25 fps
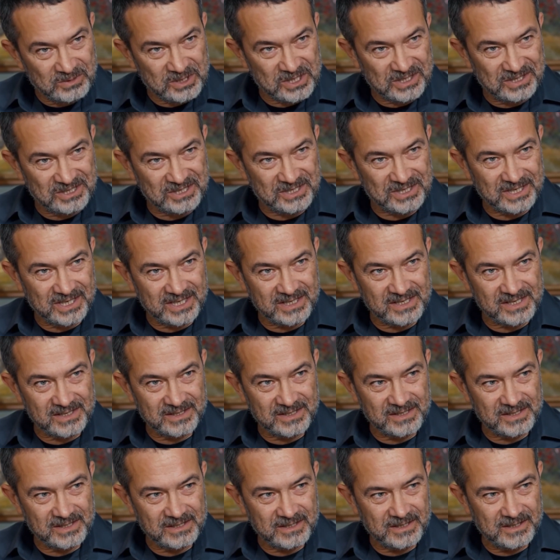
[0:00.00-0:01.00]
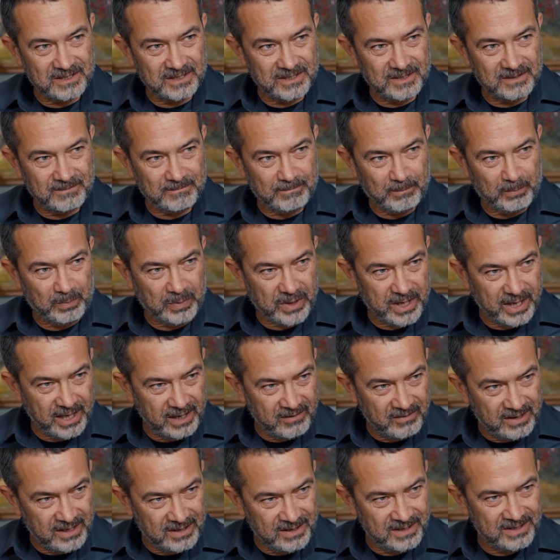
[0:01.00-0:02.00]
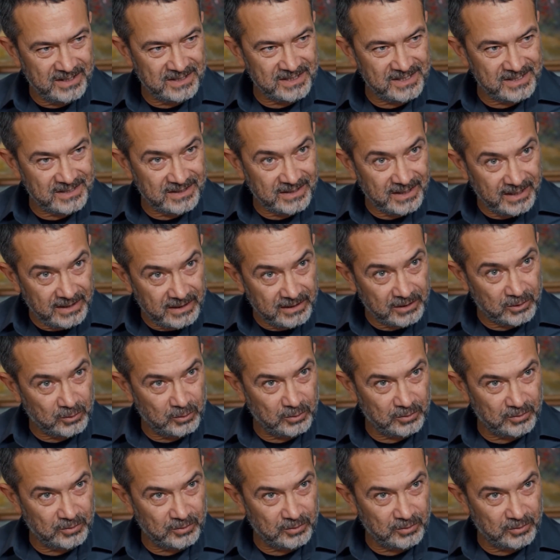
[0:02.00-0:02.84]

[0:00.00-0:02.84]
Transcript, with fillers: de mi çalışacaksınız? evliliğinizin ilk